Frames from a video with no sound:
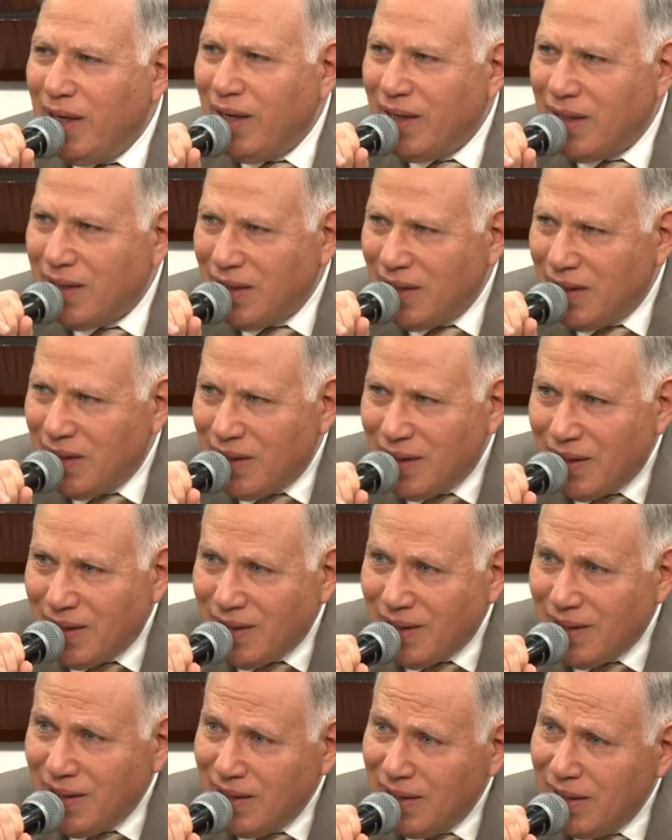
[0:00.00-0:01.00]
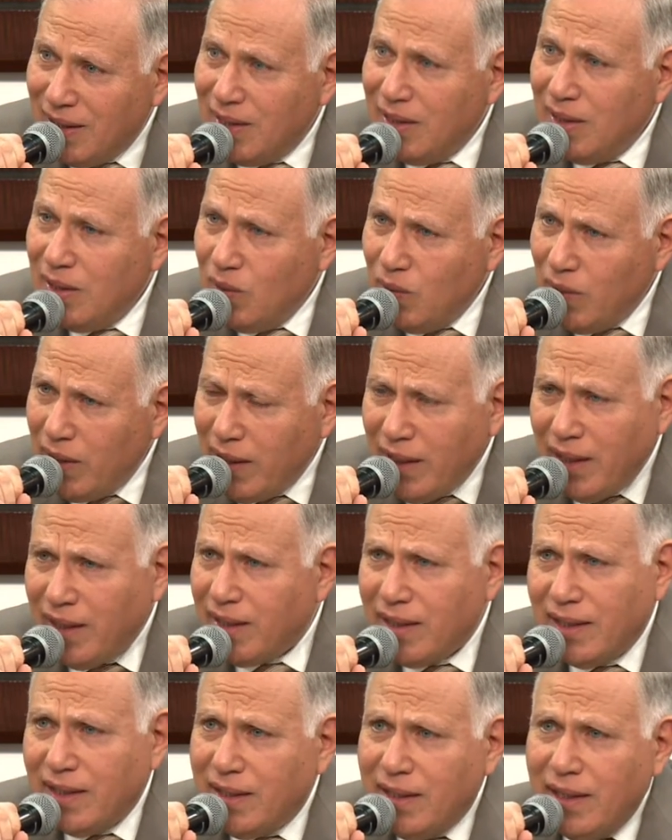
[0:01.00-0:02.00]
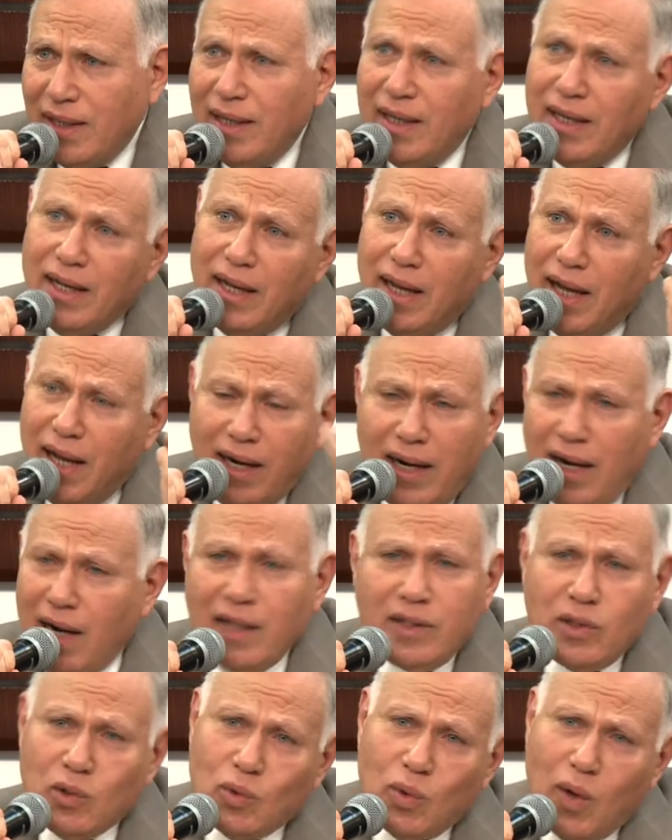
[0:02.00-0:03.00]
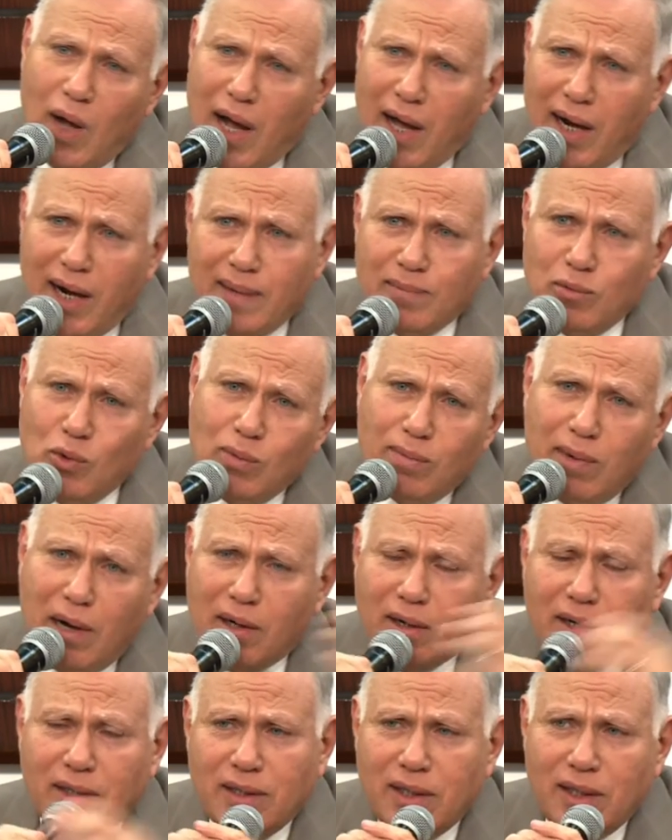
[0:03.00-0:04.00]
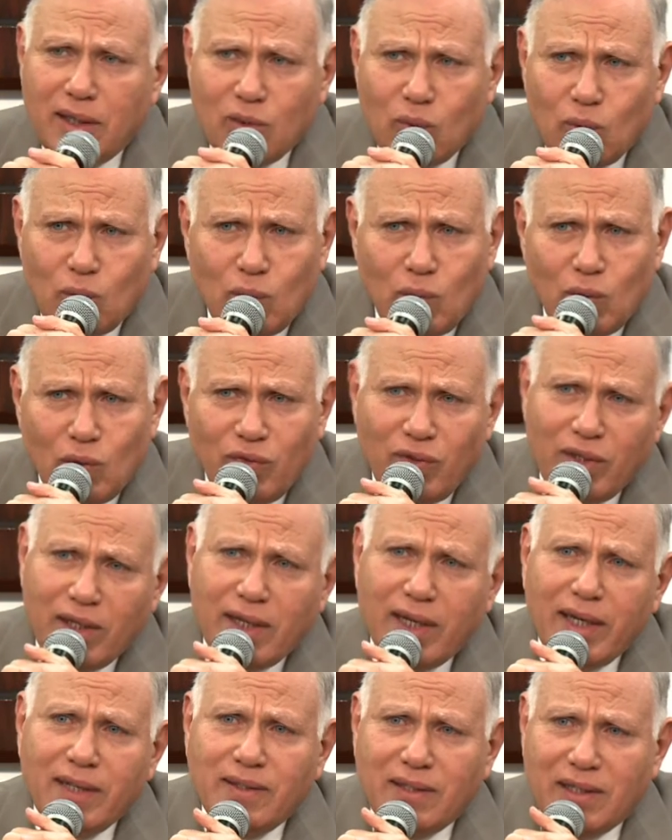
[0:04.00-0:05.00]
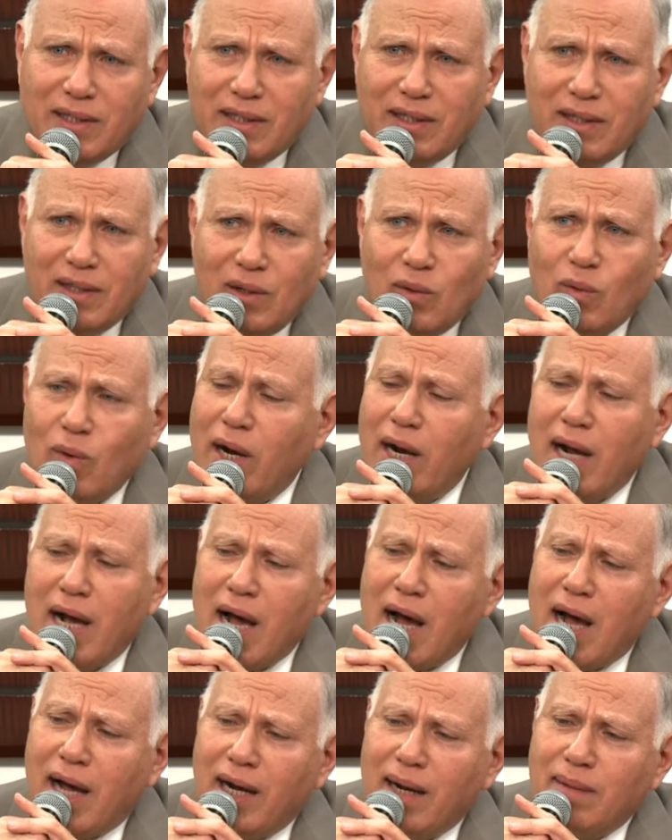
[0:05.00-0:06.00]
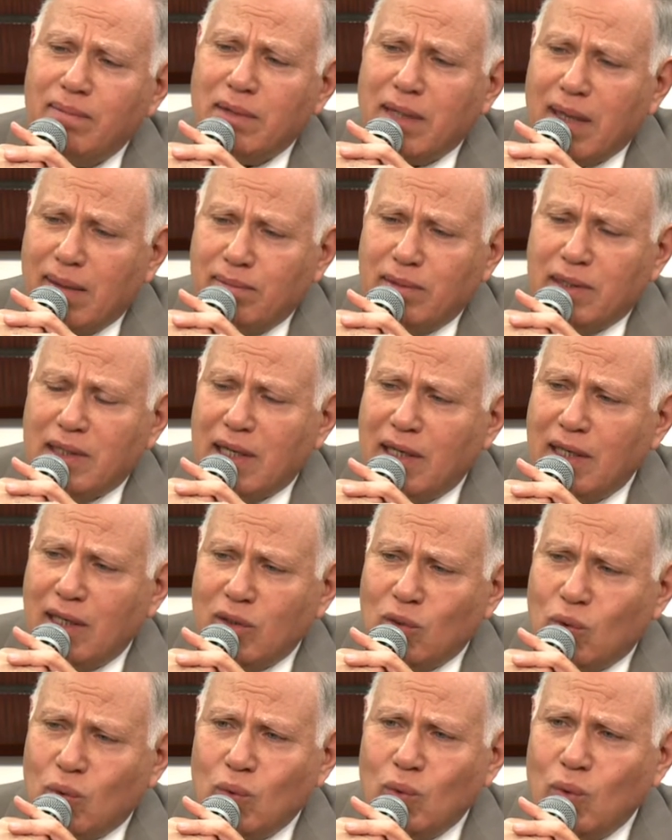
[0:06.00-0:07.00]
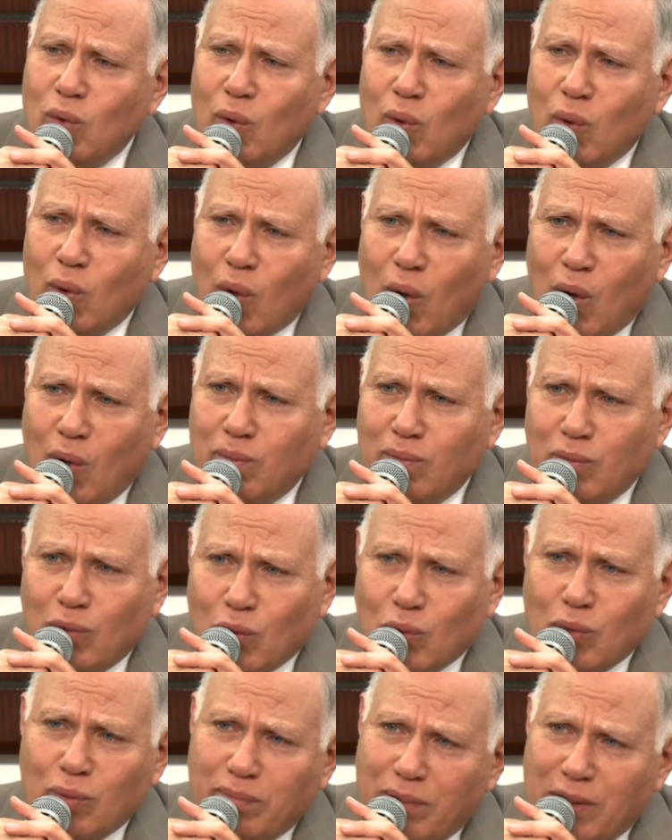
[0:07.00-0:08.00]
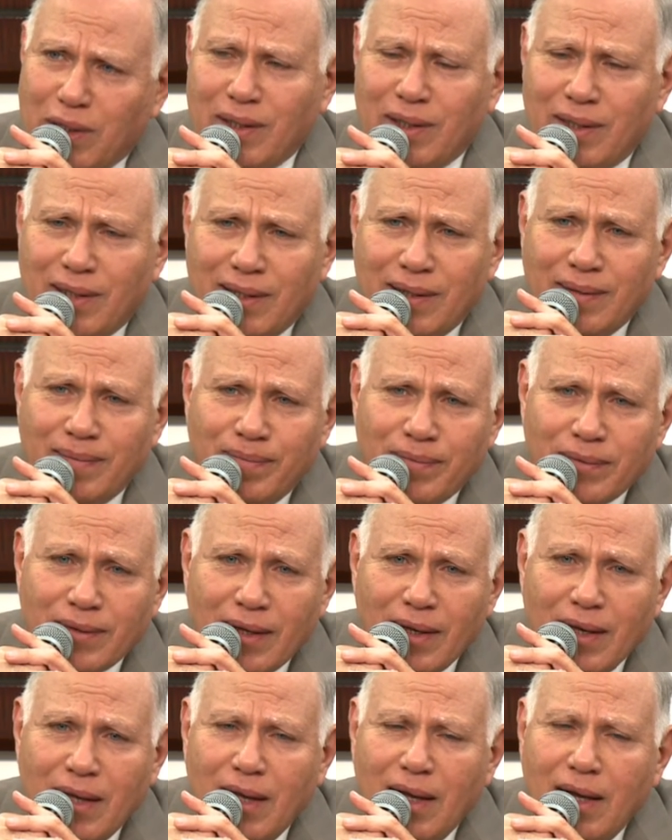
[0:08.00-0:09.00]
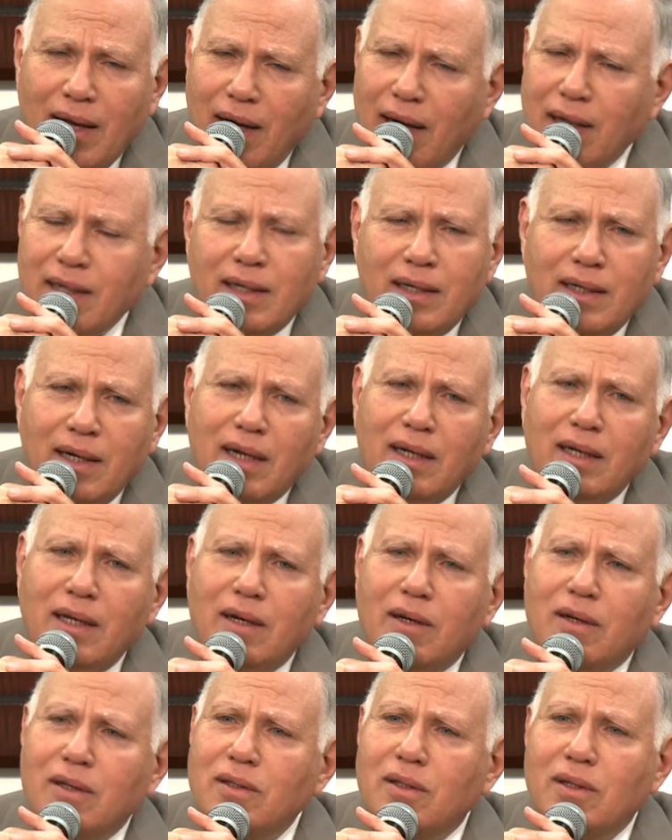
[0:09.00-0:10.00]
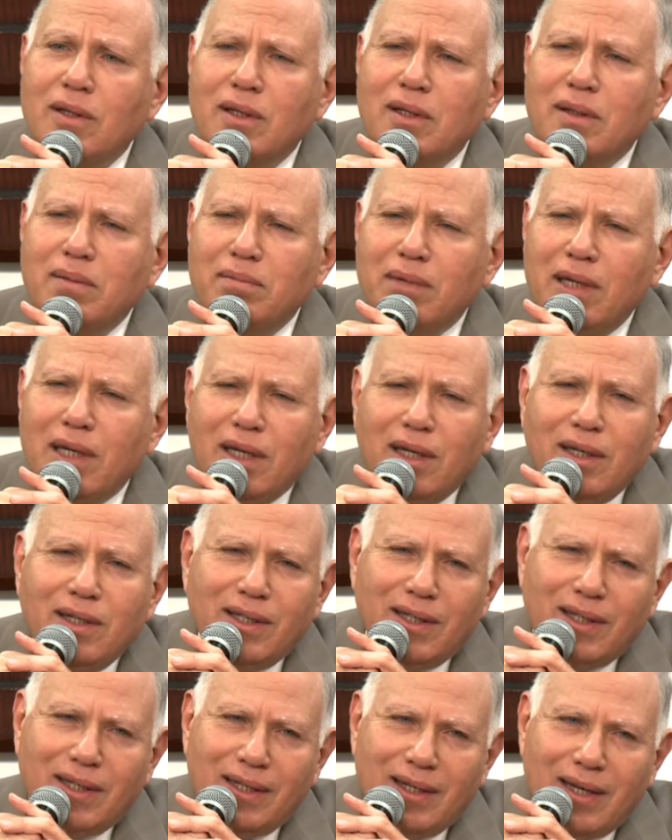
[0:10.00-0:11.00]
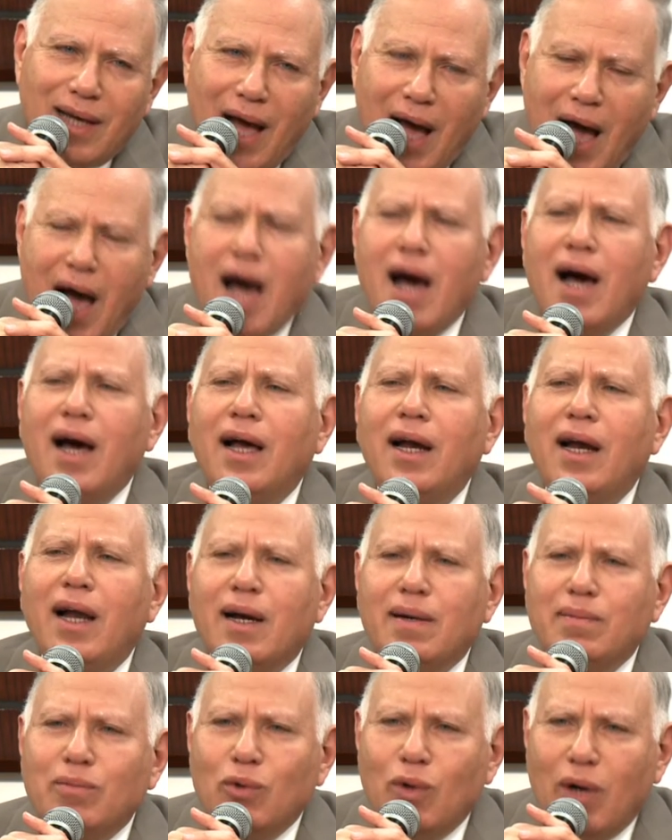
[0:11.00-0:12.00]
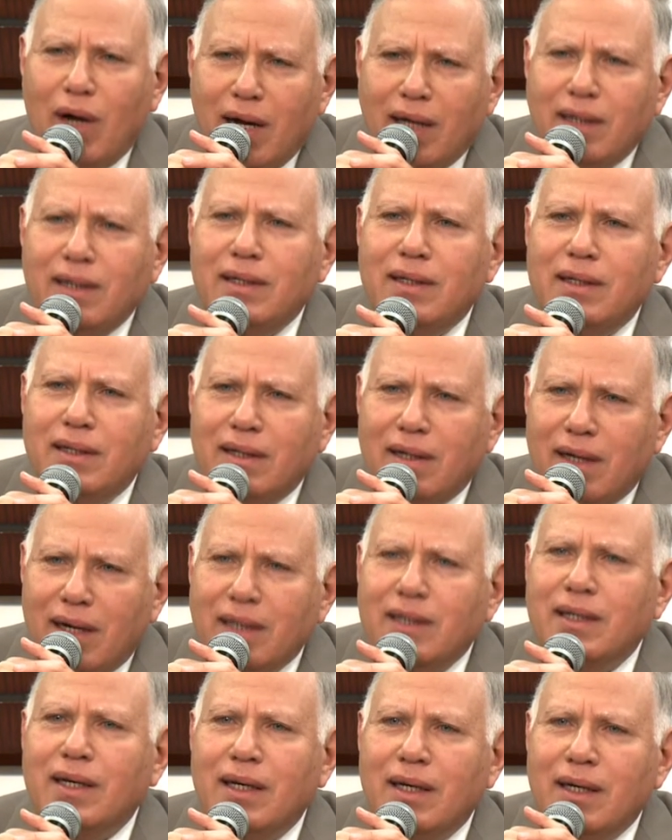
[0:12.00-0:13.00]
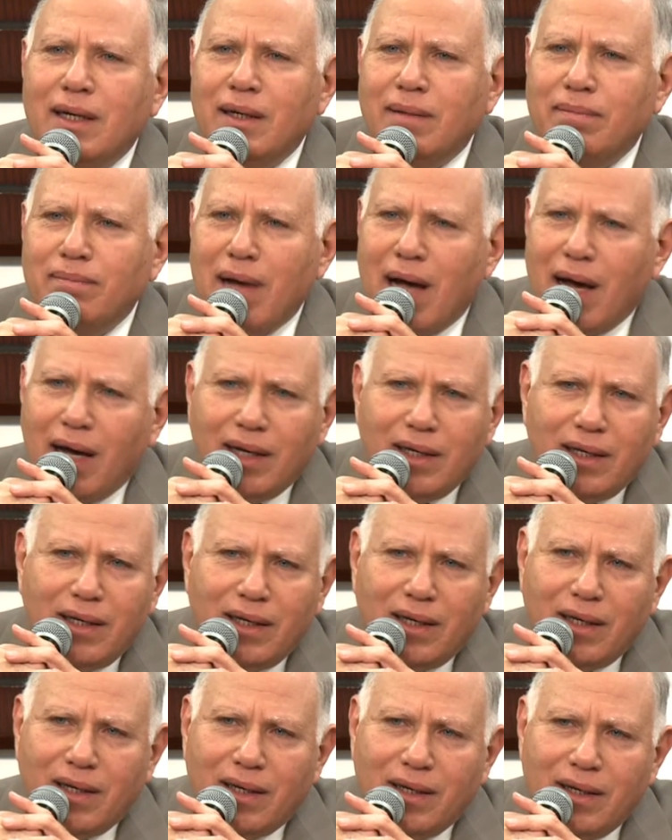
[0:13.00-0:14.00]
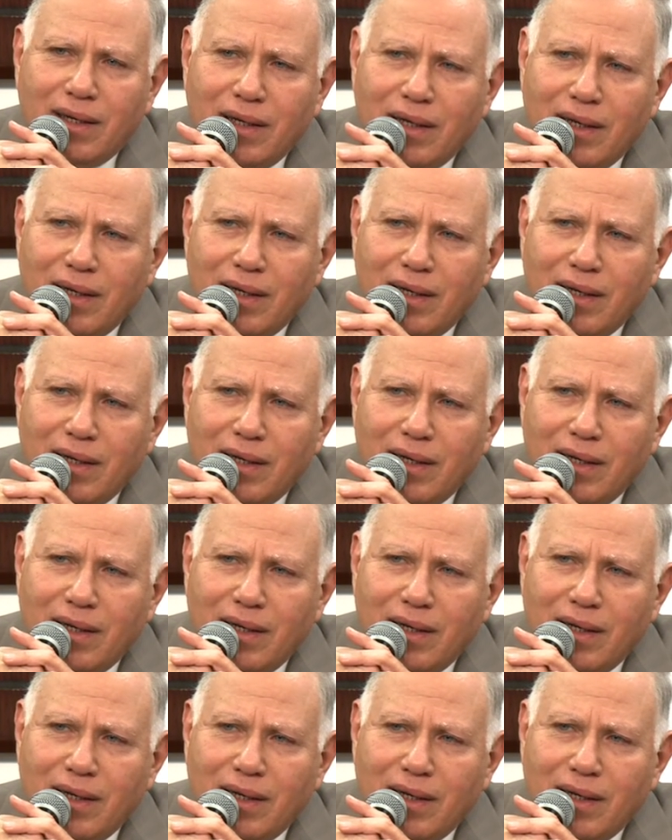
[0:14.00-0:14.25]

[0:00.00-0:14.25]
الخير وياك انا لست اعلم ما قد يكون في غدي ولا أعلم كم سيطول العمر بي لكنني ضامني أعلم أنك معي